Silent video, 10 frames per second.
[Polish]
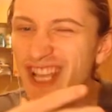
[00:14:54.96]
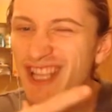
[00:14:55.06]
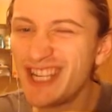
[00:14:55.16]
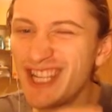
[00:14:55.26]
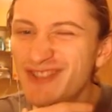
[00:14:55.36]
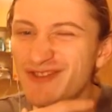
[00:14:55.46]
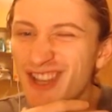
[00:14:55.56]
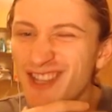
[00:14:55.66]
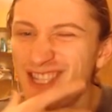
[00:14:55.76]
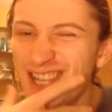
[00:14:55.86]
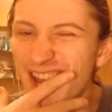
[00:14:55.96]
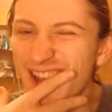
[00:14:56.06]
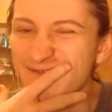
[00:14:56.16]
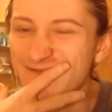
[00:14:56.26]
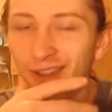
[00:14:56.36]
interesujące.
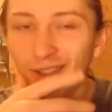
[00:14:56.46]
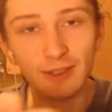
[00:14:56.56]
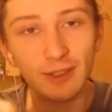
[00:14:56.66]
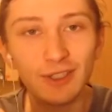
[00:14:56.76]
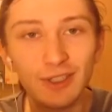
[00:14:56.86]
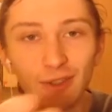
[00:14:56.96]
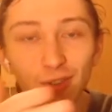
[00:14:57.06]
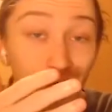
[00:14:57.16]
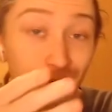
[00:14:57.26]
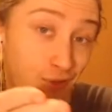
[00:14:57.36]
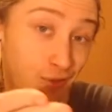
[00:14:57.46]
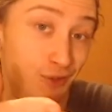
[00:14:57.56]
No to jest dosyć, dosyć,